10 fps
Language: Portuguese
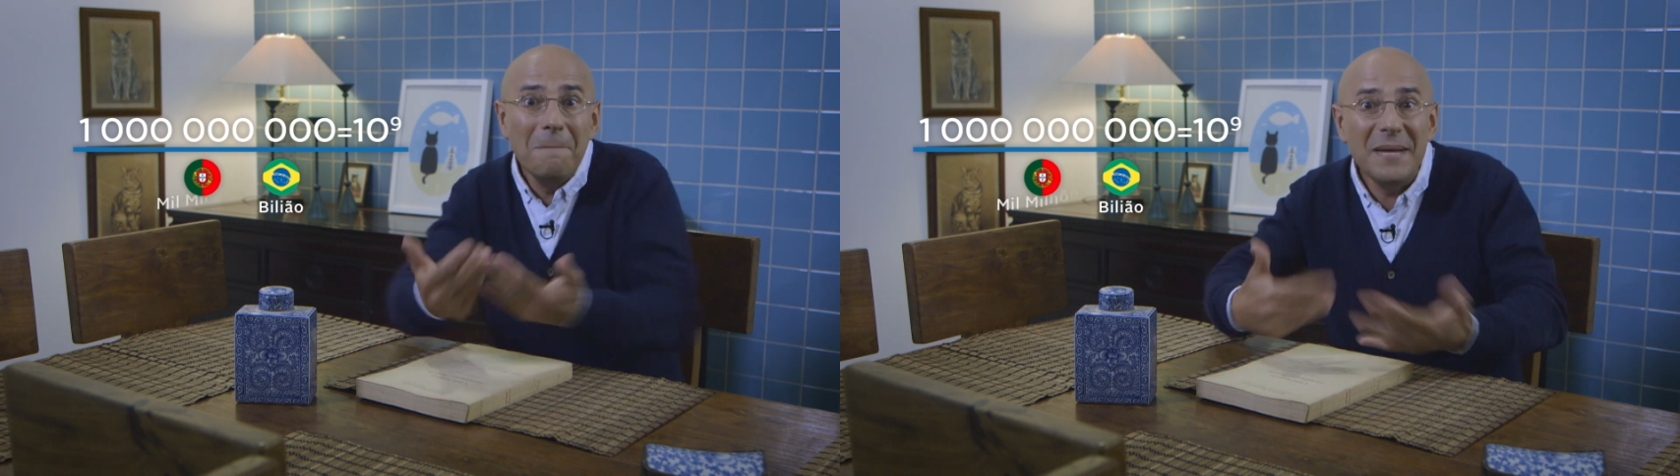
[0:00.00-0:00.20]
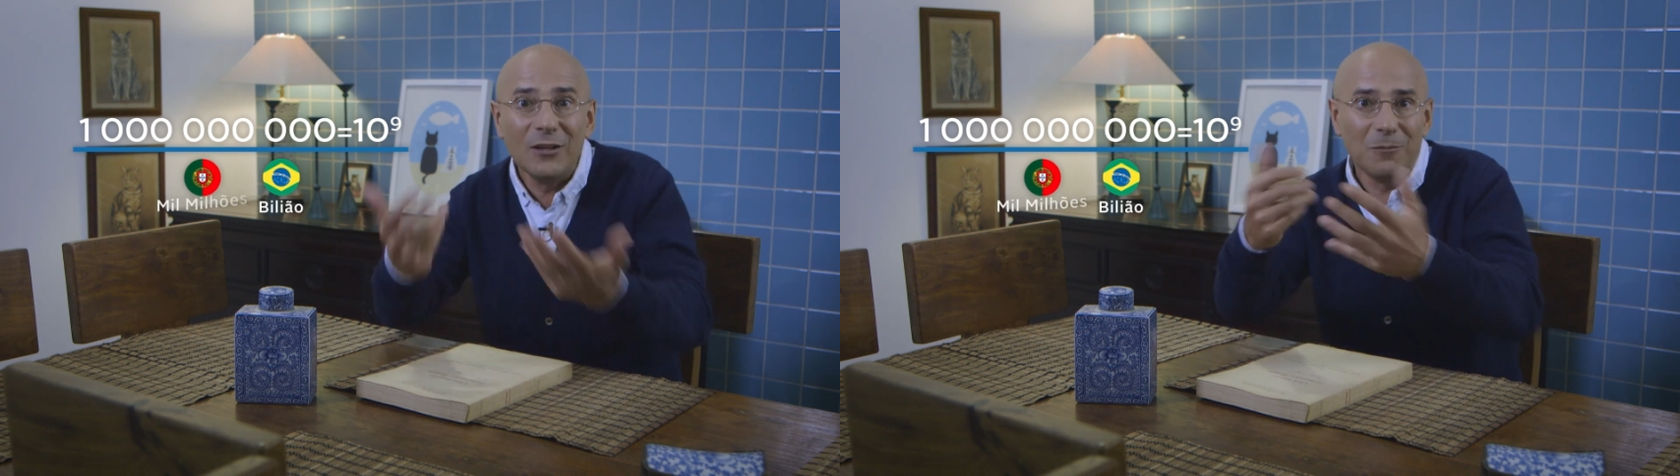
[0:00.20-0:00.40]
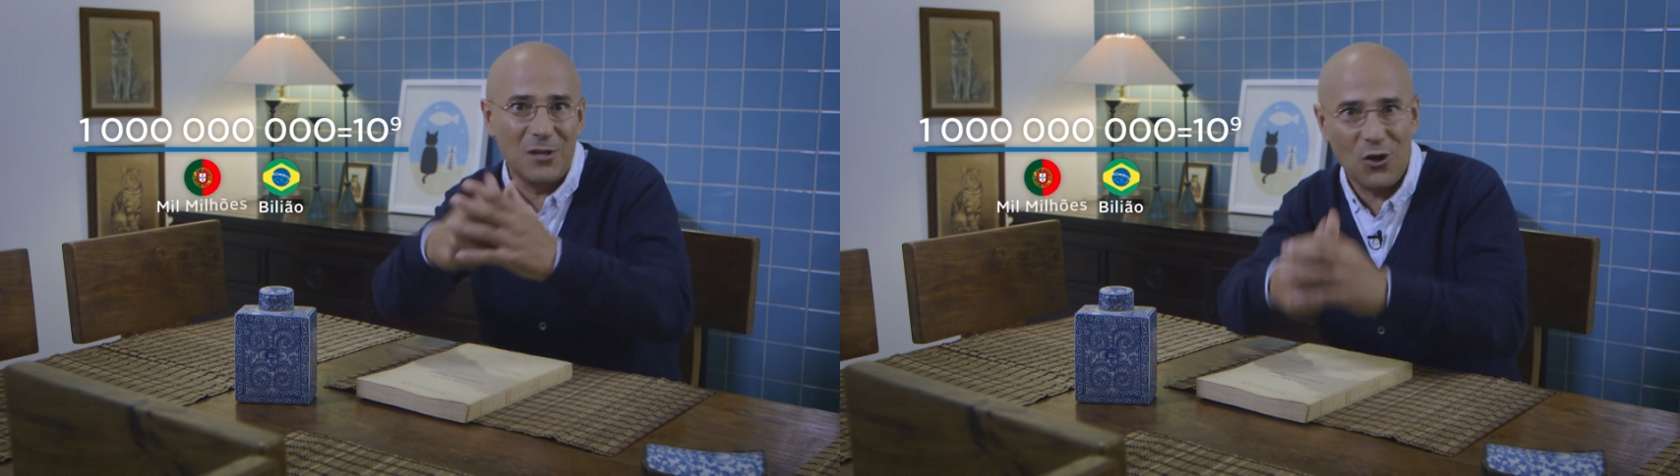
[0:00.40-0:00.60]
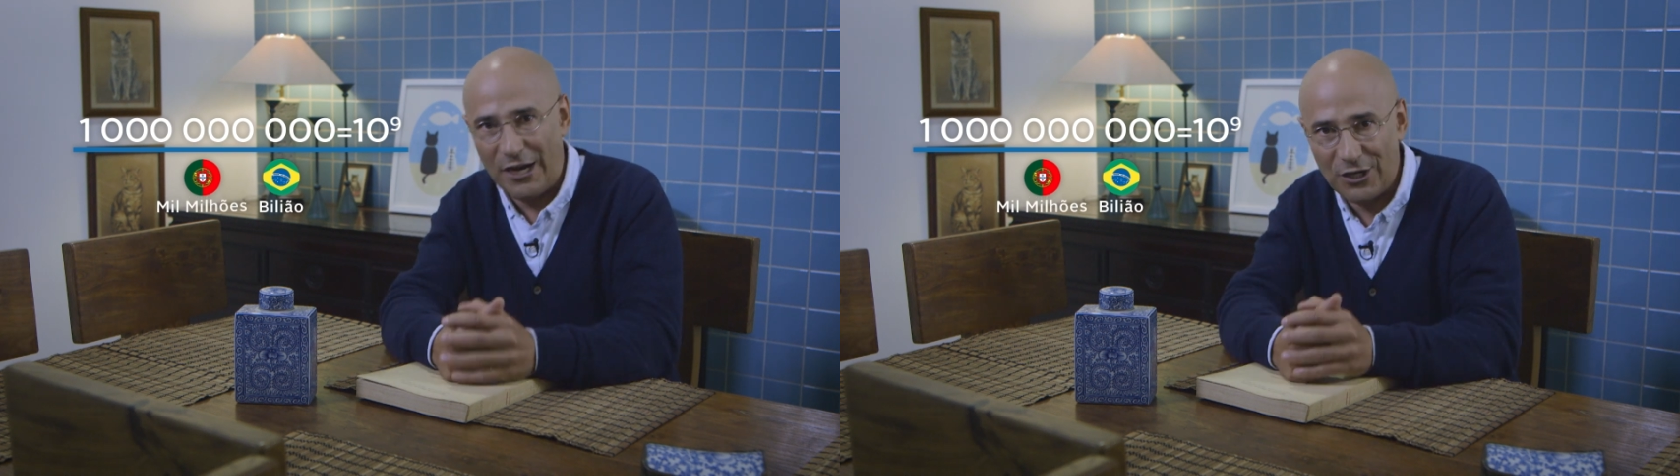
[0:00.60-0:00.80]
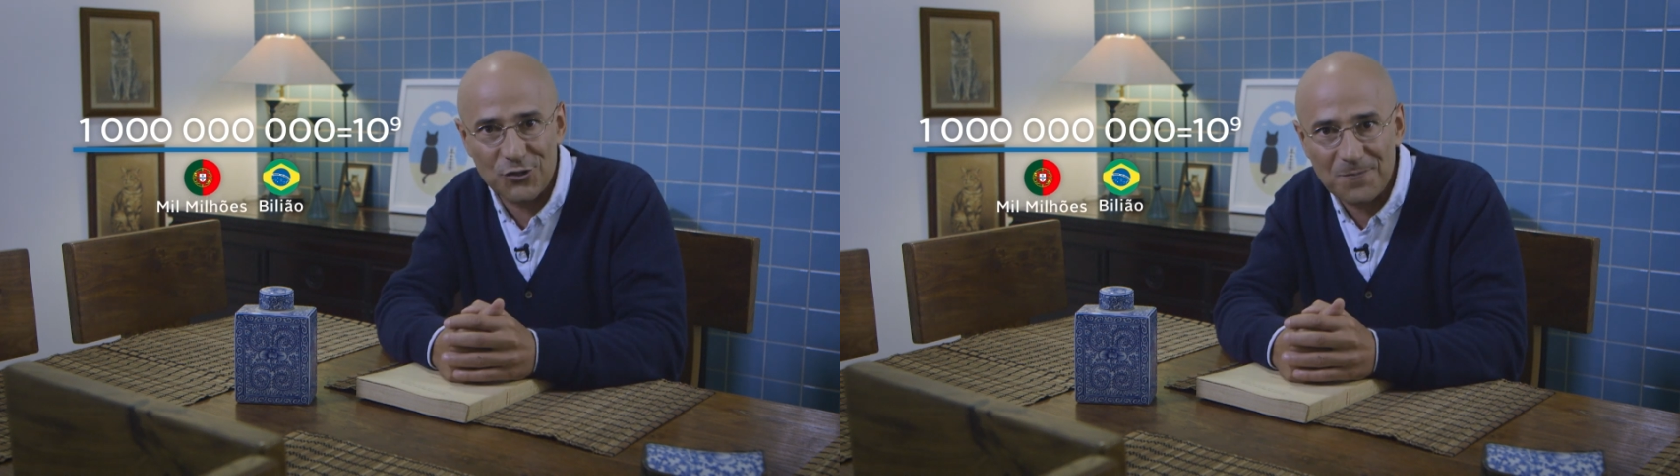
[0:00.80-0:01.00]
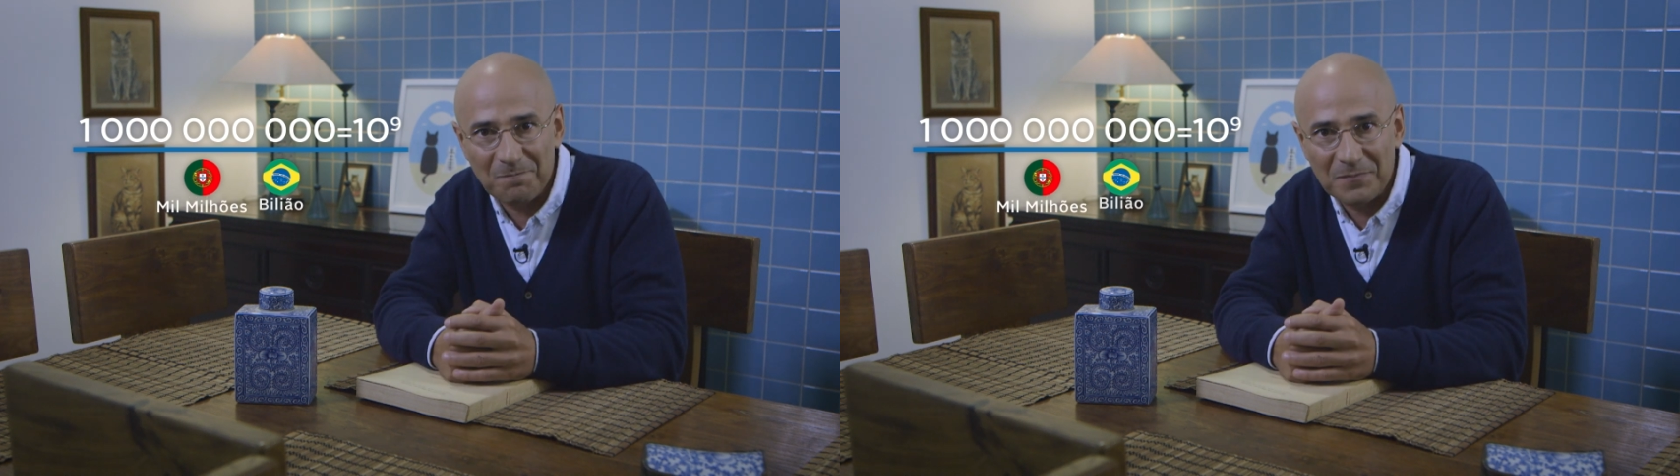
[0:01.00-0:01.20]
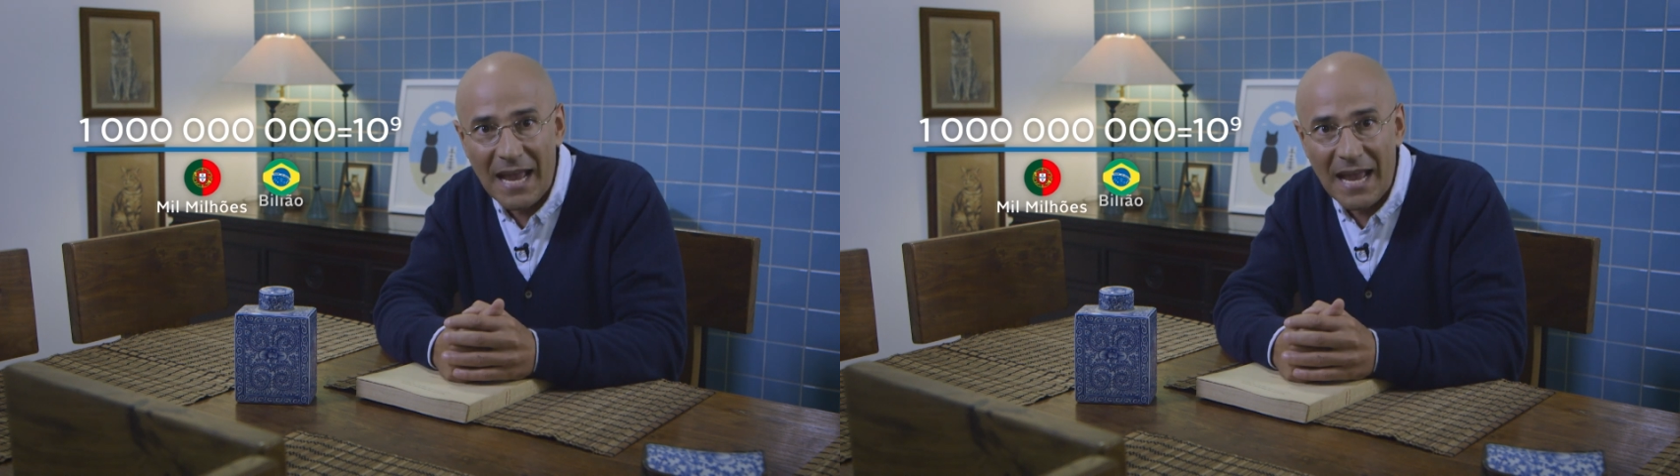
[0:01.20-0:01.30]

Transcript: mil milhões.